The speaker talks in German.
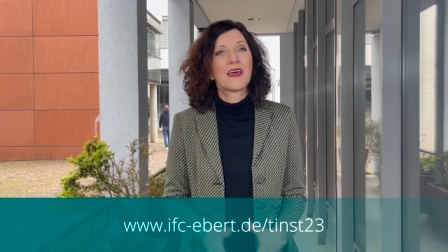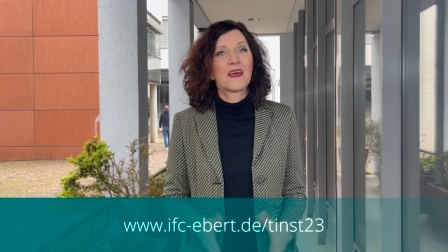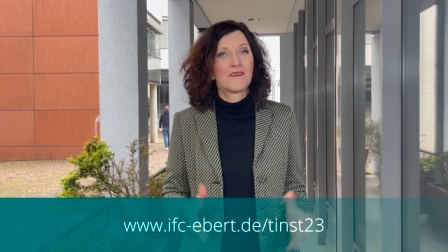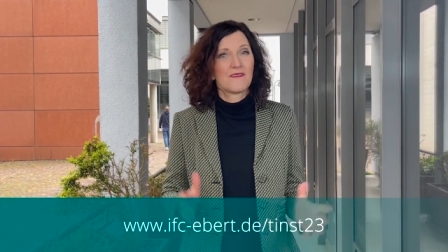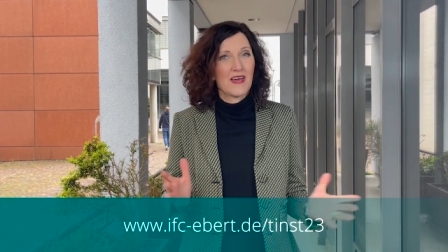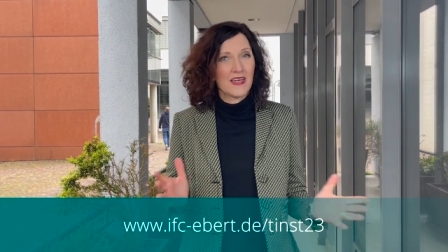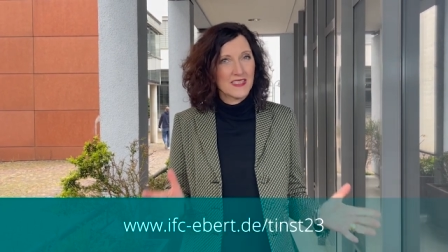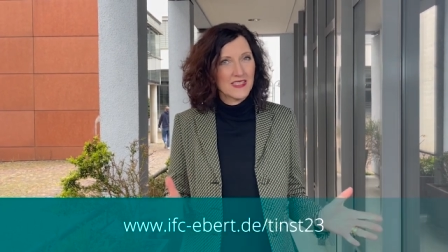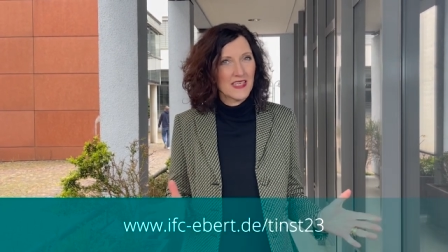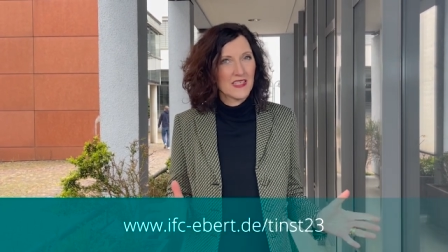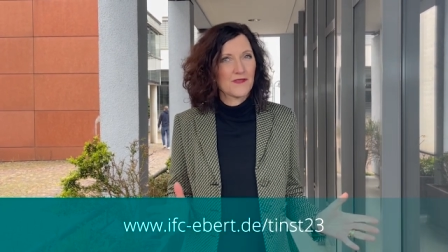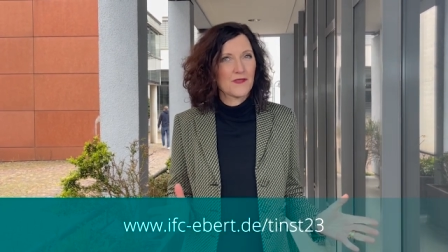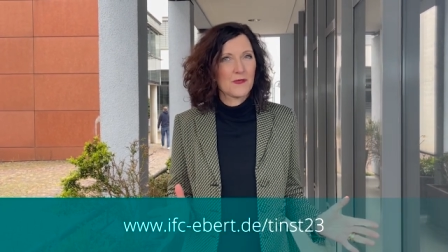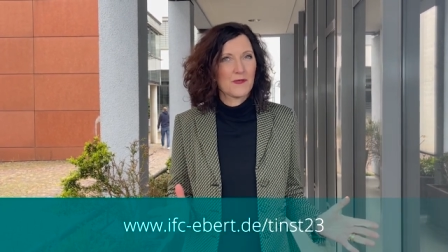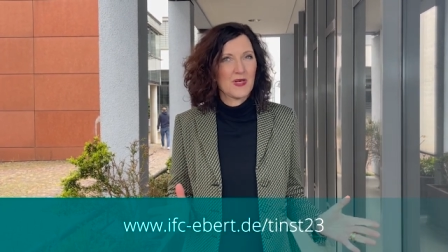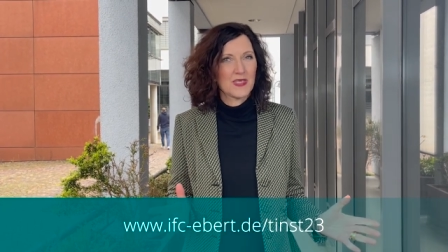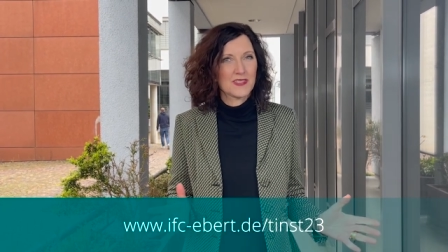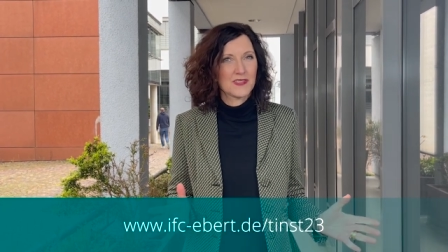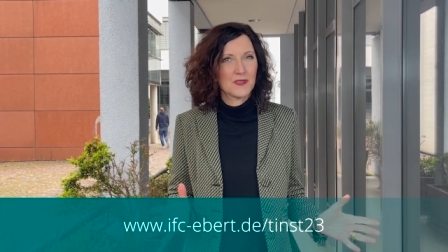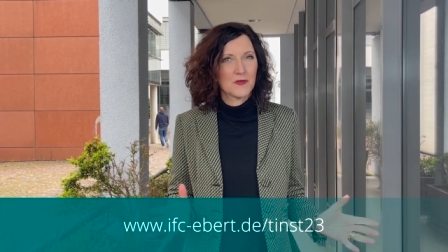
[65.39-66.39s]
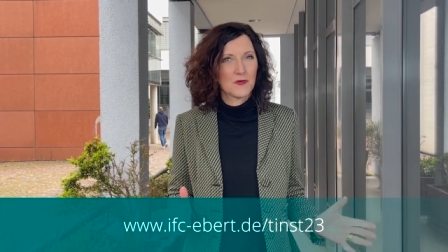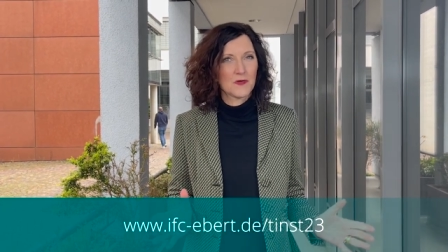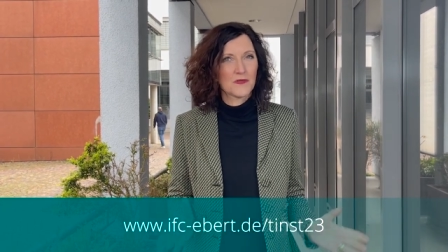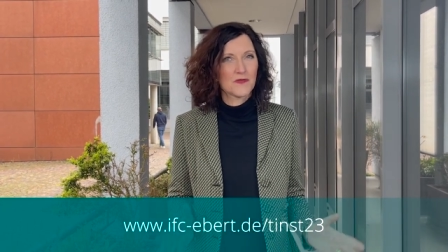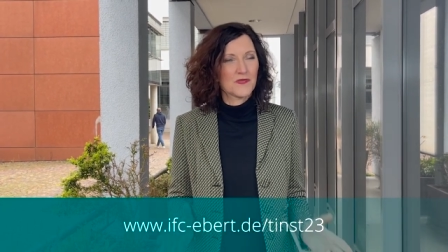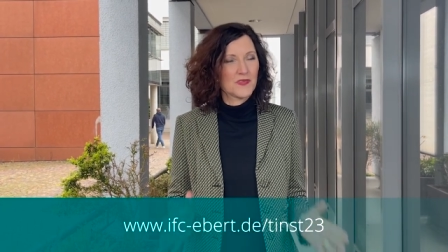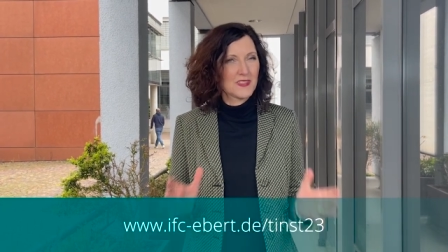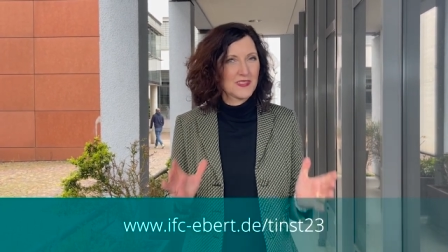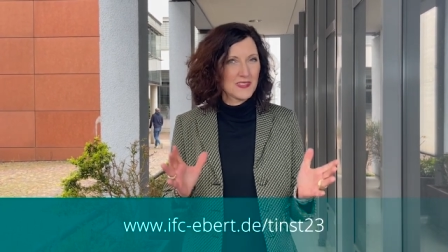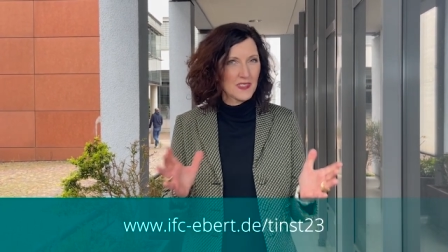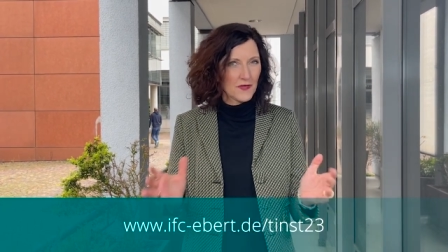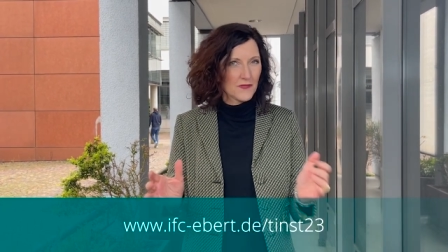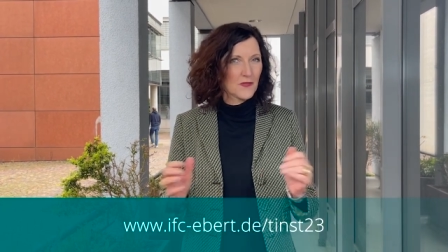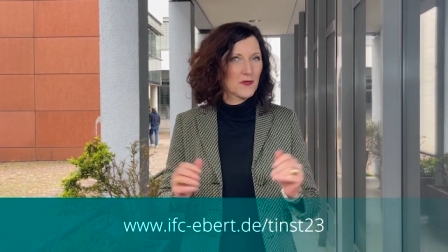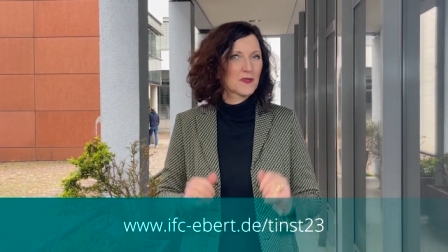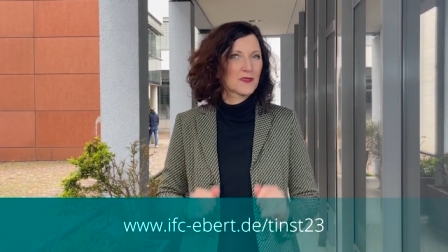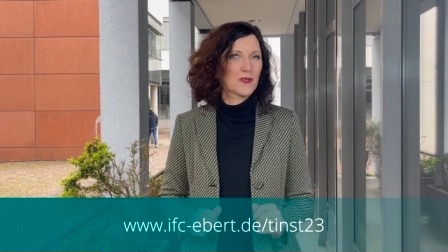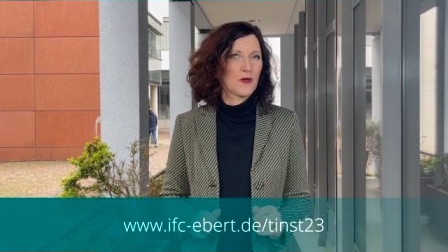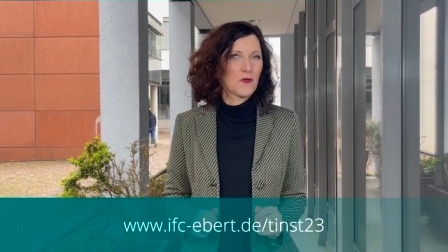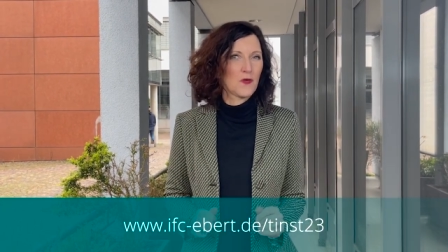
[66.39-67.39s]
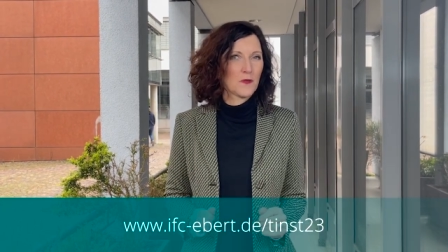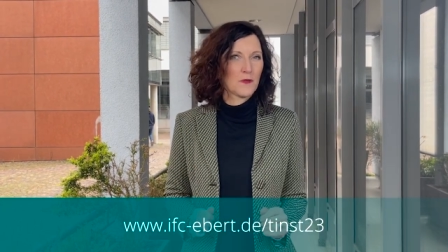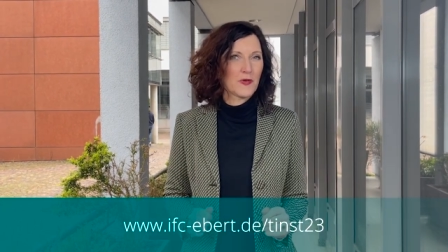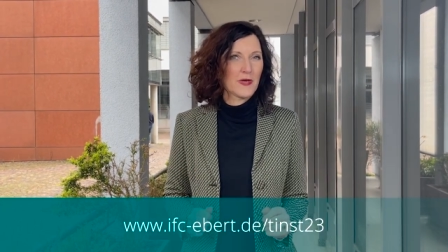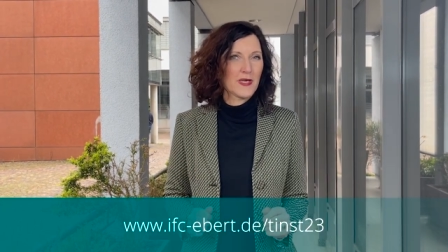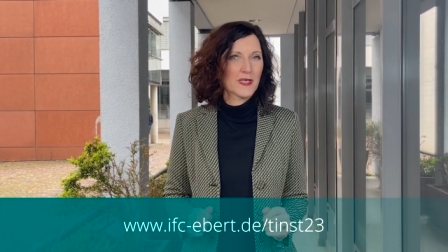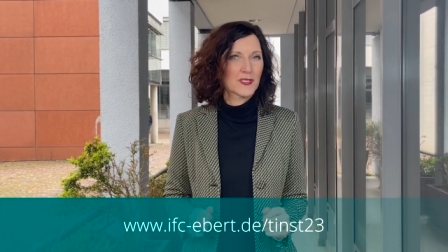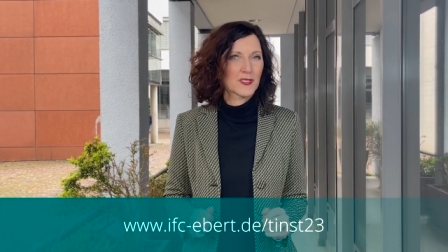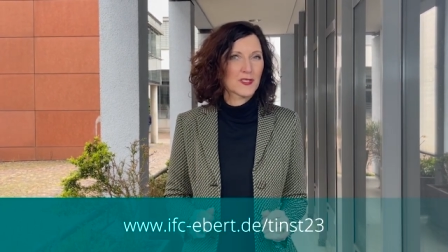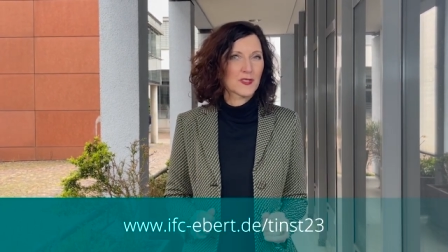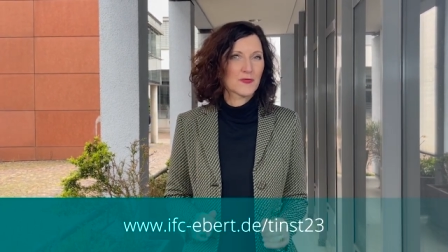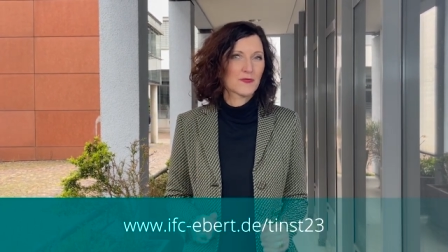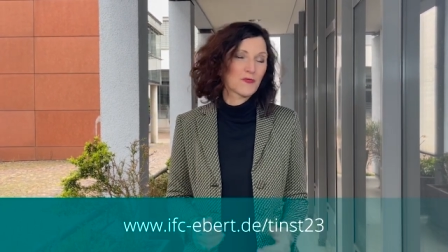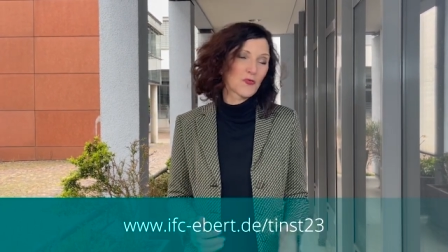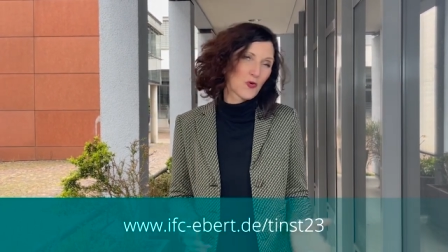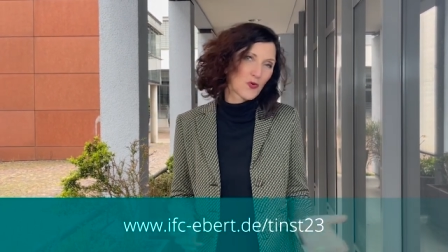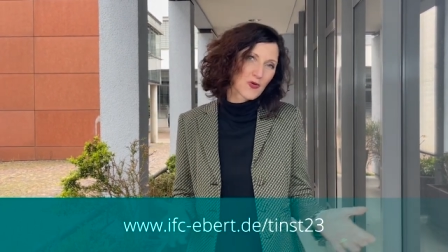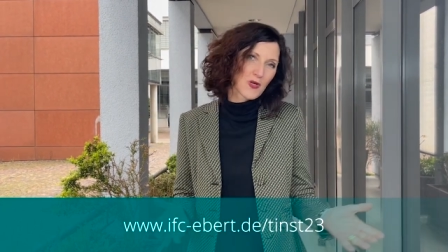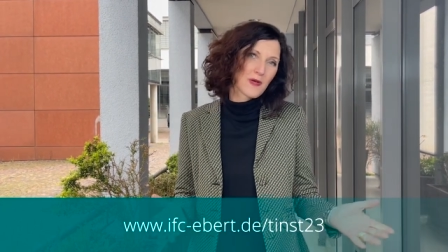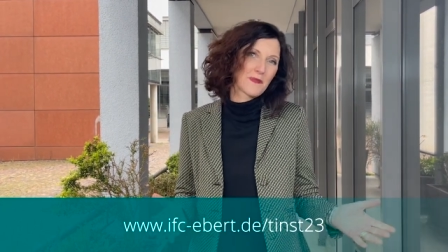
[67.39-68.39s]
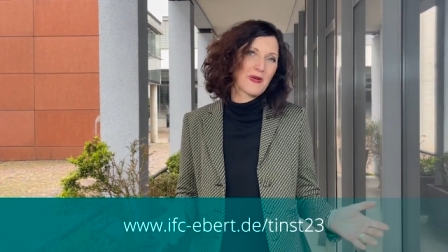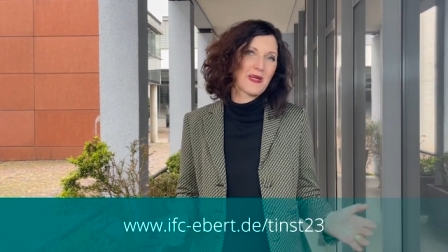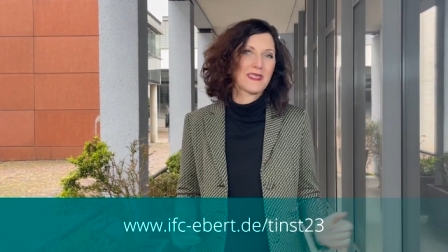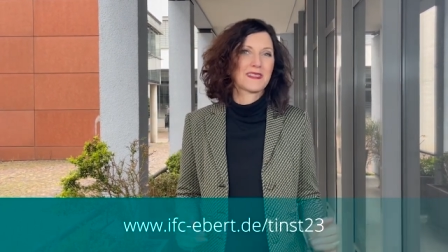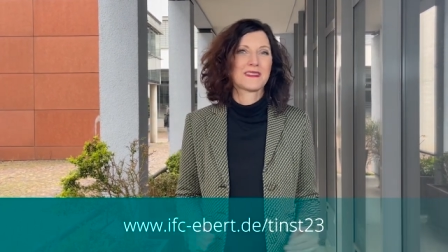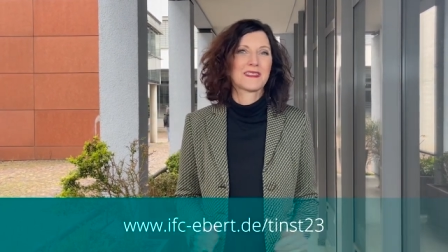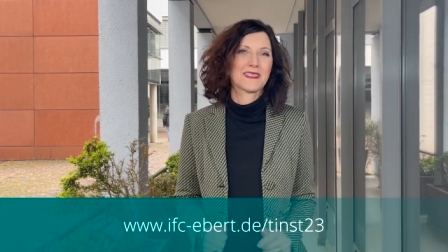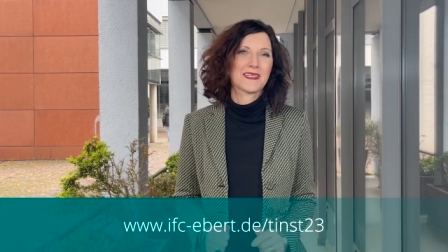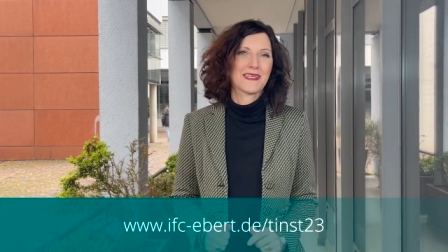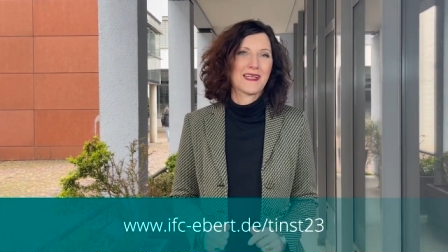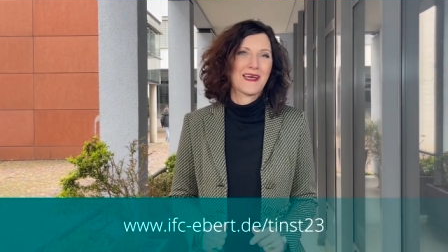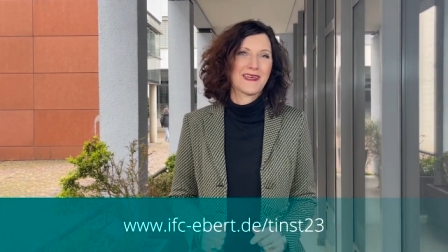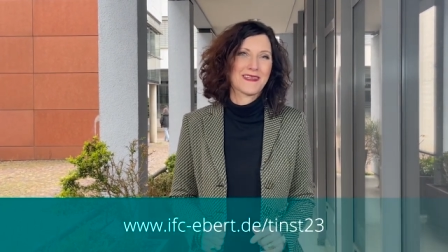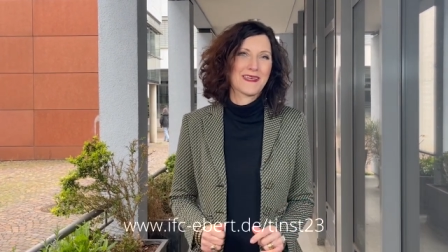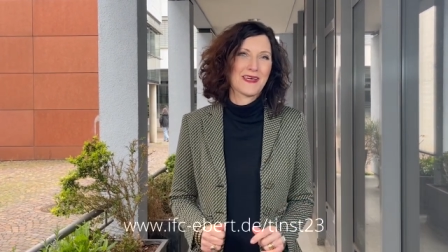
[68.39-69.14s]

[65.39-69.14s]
Weitere Informationen finden Sie auf unserer Homepage oder melden Sie sich gleich